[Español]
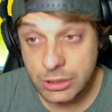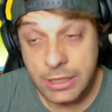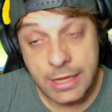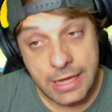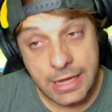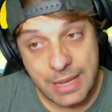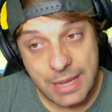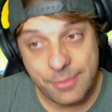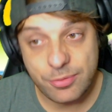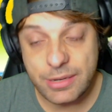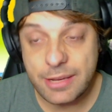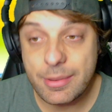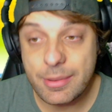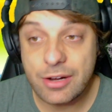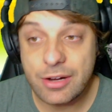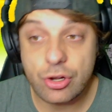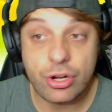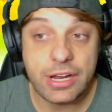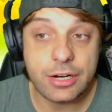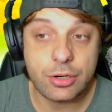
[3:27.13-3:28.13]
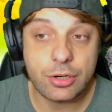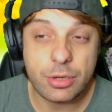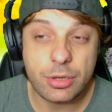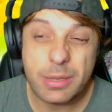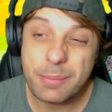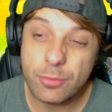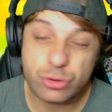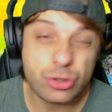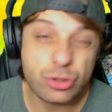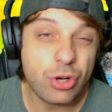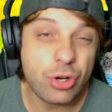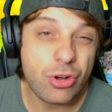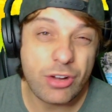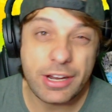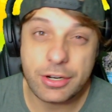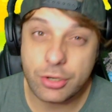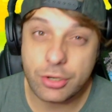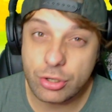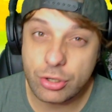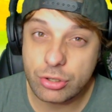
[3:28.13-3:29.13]
ah, pues mira, llevar Gohan... Ve eh, mucho
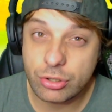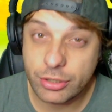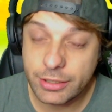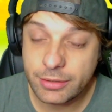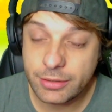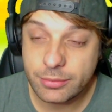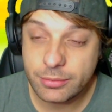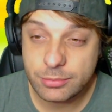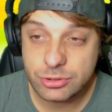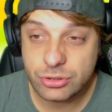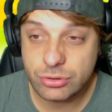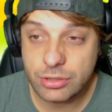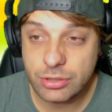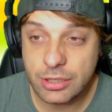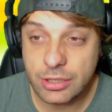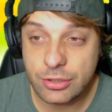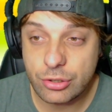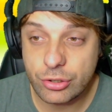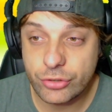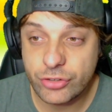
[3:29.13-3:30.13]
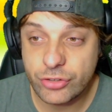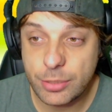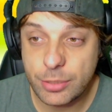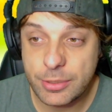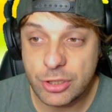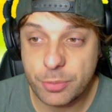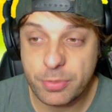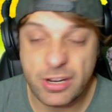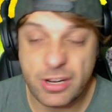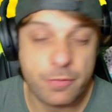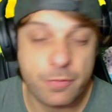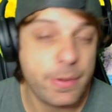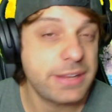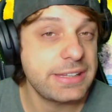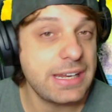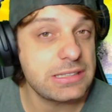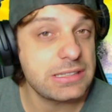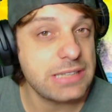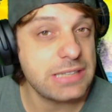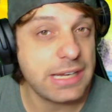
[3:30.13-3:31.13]
Gohan rojo, ¿eh? Mucho Gohan rojo estoy viendo por las
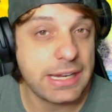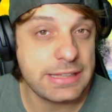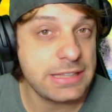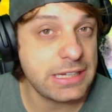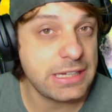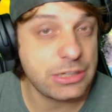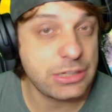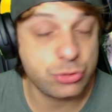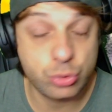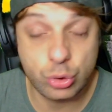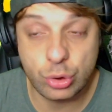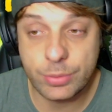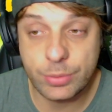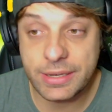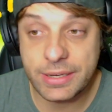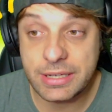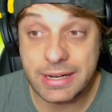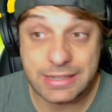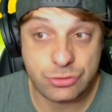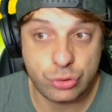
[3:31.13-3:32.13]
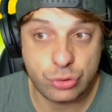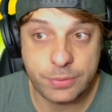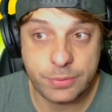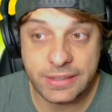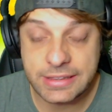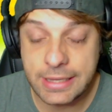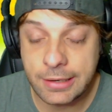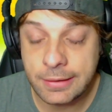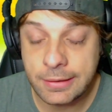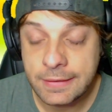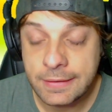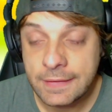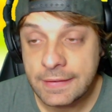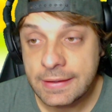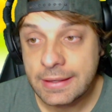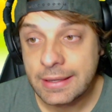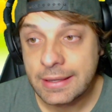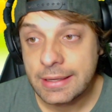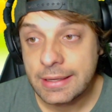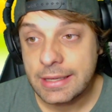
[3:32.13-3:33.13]
partidas y la gente que sube y resube y tal.
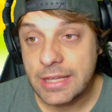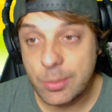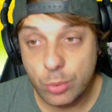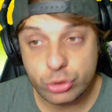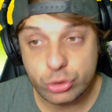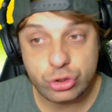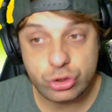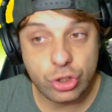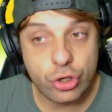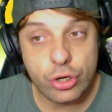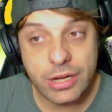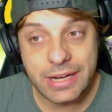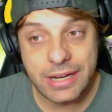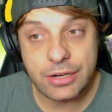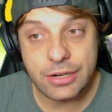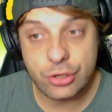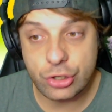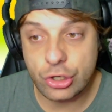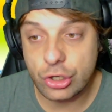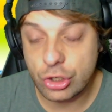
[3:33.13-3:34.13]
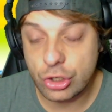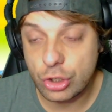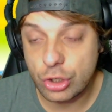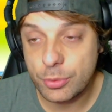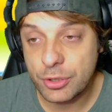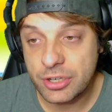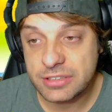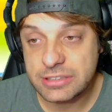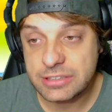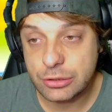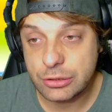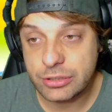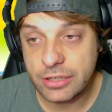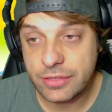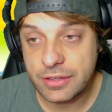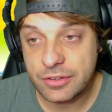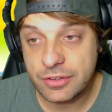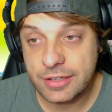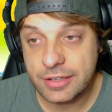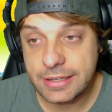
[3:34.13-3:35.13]
Y mucho Gohan rojo veo que está
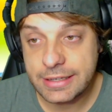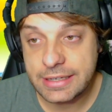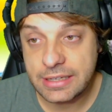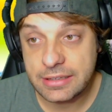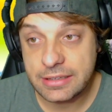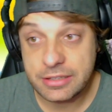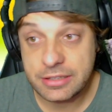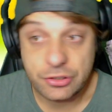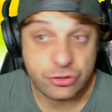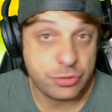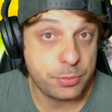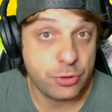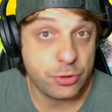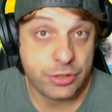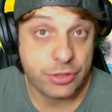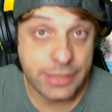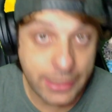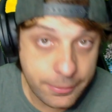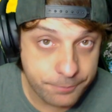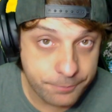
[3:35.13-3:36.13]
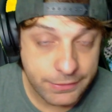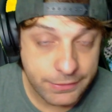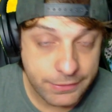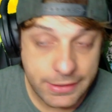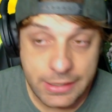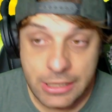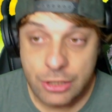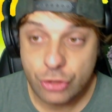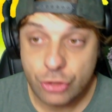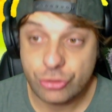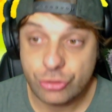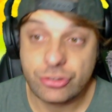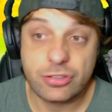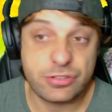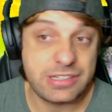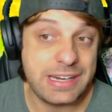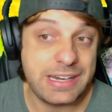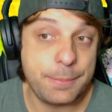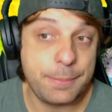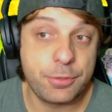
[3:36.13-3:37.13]
utilizando la gente. No sé por qué. No sé si
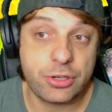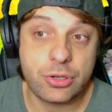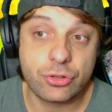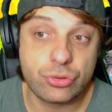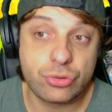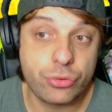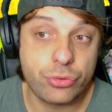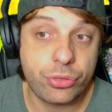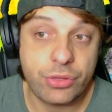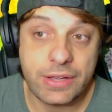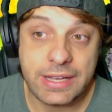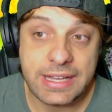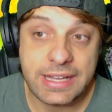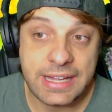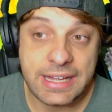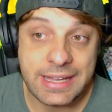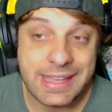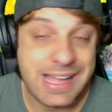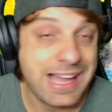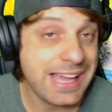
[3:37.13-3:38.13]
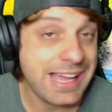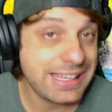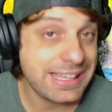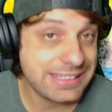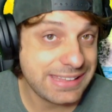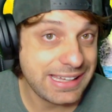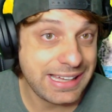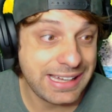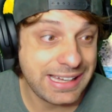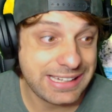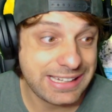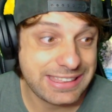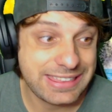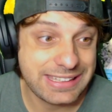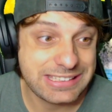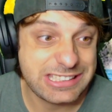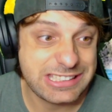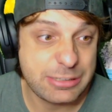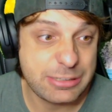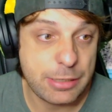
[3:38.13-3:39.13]
será porque es un Zenkai
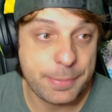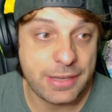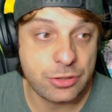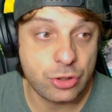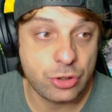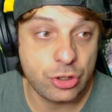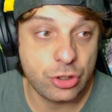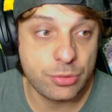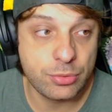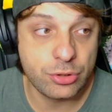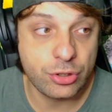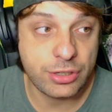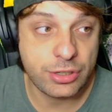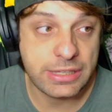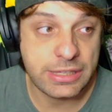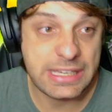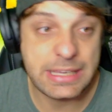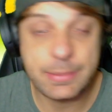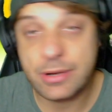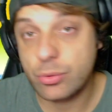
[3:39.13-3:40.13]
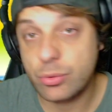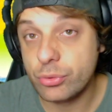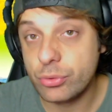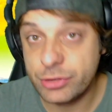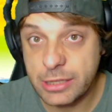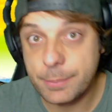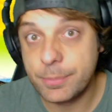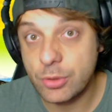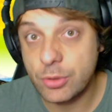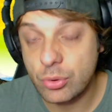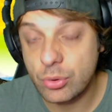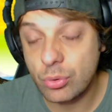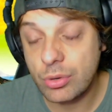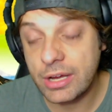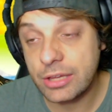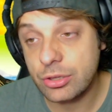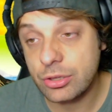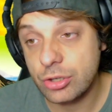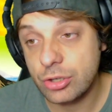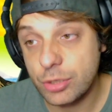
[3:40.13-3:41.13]
accesible para todo el mundo que ya lleve algún tiempo
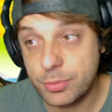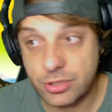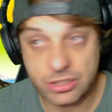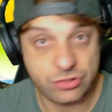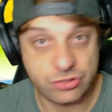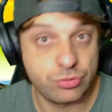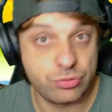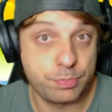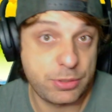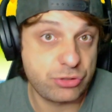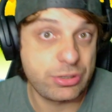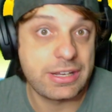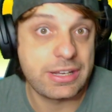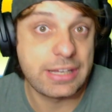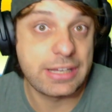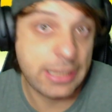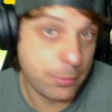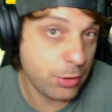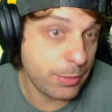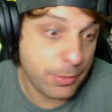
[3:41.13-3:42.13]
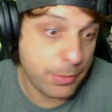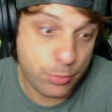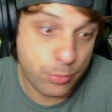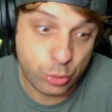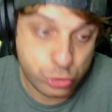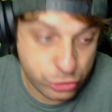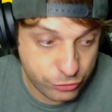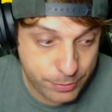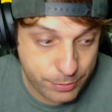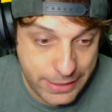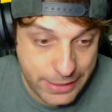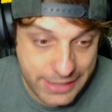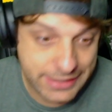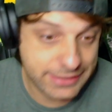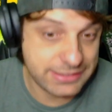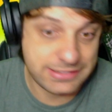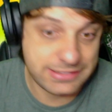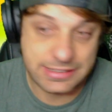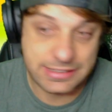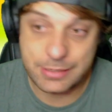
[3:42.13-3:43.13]
jugando, ¿no? Porque es un personaje que vuelve muchos
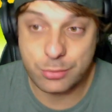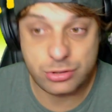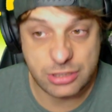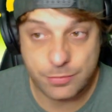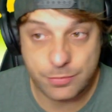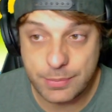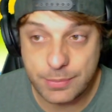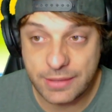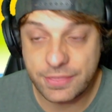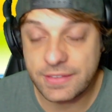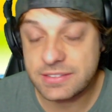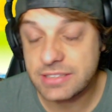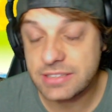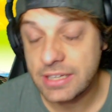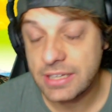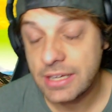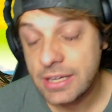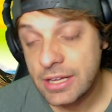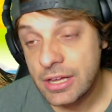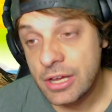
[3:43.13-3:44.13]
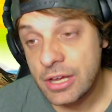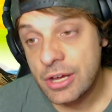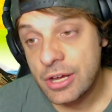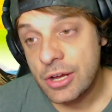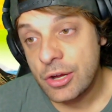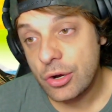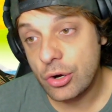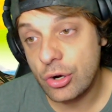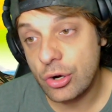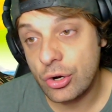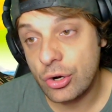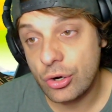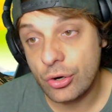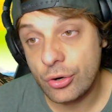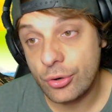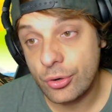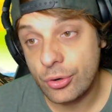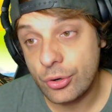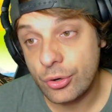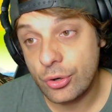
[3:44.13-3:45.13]
banners y sale muchas veces.
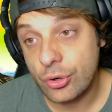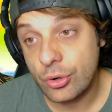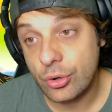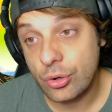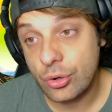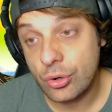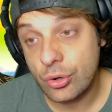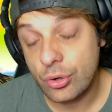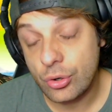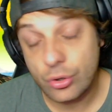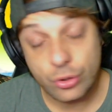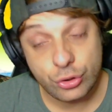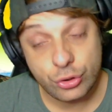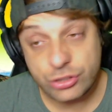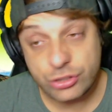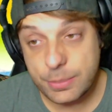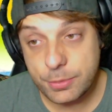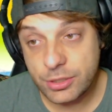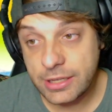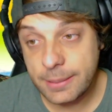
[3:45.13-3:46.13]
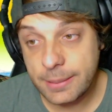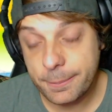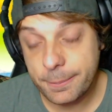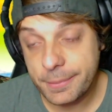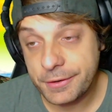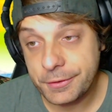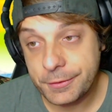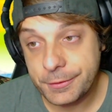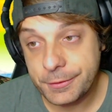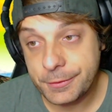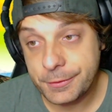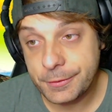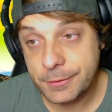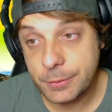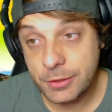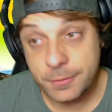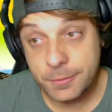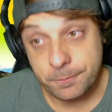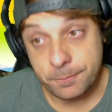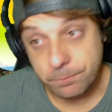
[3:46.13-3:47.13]
O, no sé por qué, pero
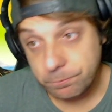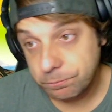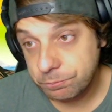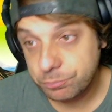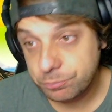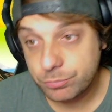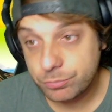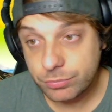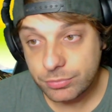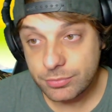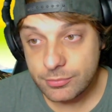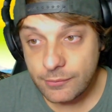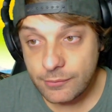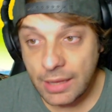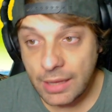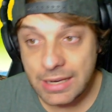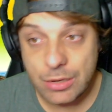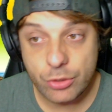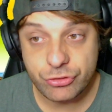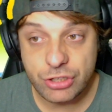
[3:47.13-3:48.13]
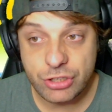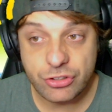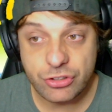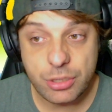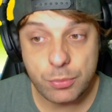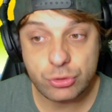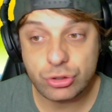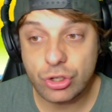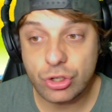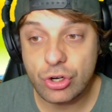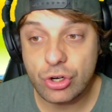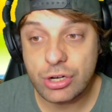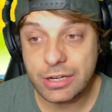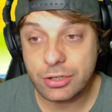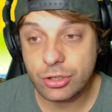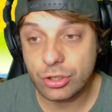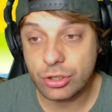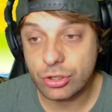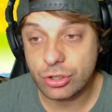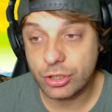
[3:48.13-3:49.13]
bueno. La cuestión es que mucho Gohan
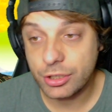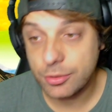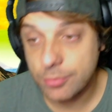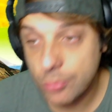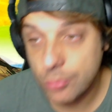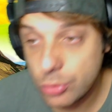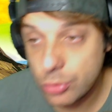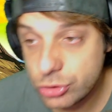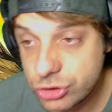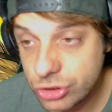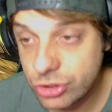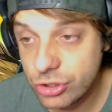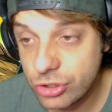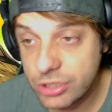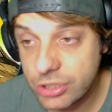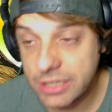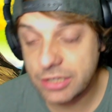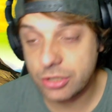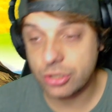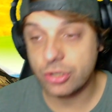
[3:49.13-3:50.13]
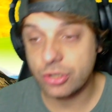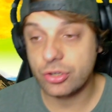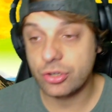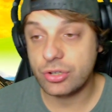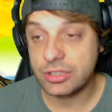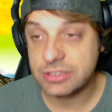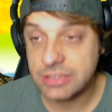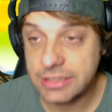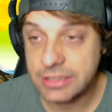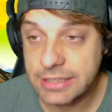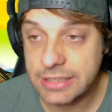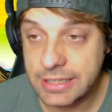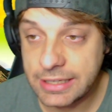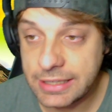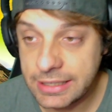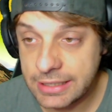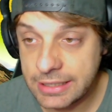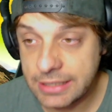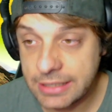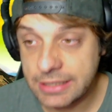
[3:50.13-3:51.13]
rojo, ¿eh? Mucho Gohan rojo, así
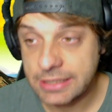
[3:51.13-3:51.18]
que...